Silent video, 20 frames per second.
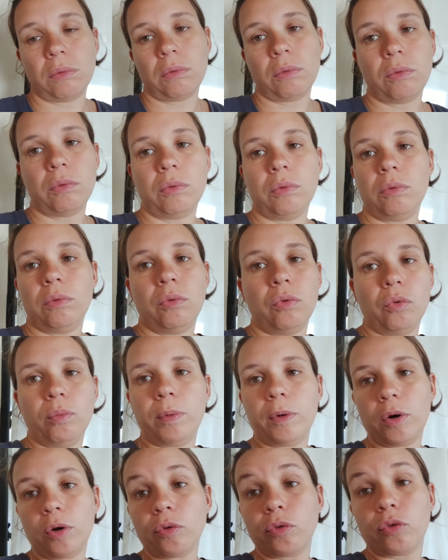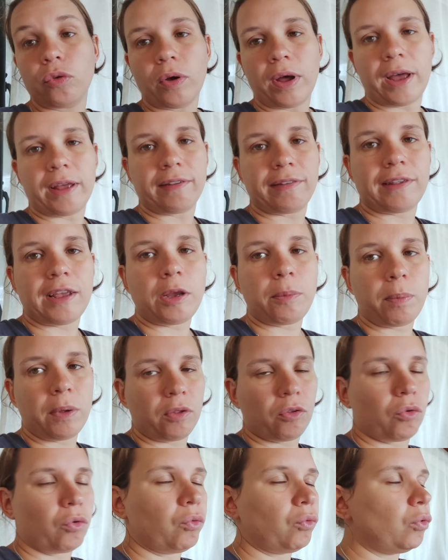le, blanc sera sec
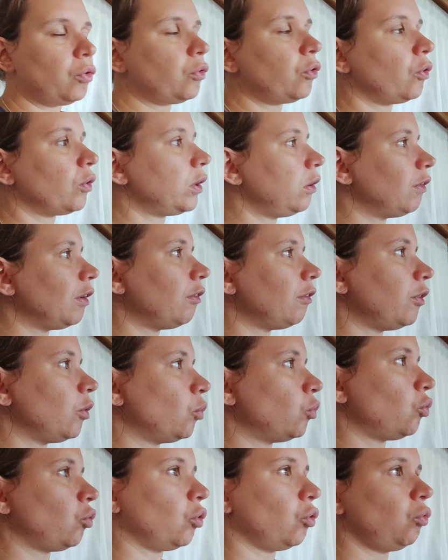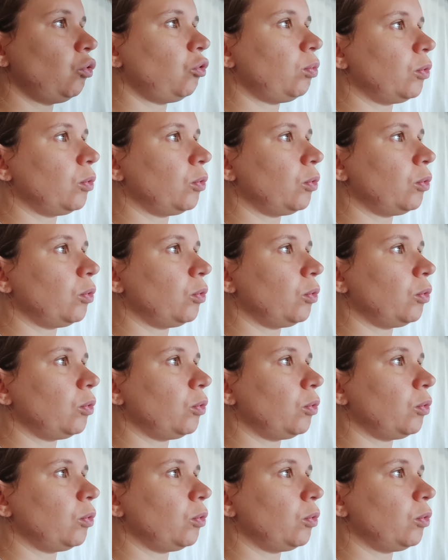parce que vu le temps qu'il va faire aujourd'hui,